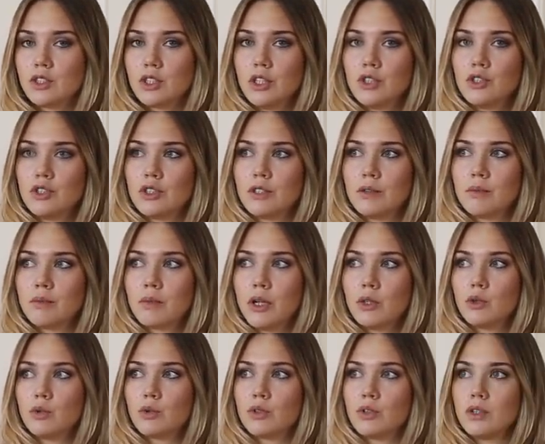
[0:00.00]
женщинам,
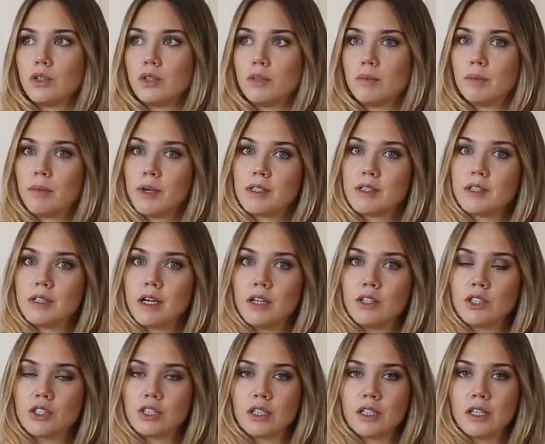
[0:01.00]
которые
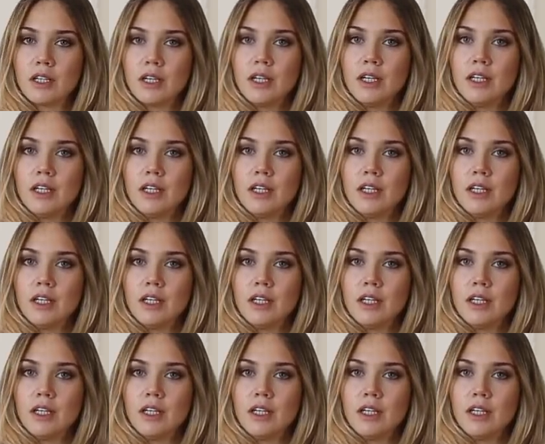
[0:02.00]
постарше,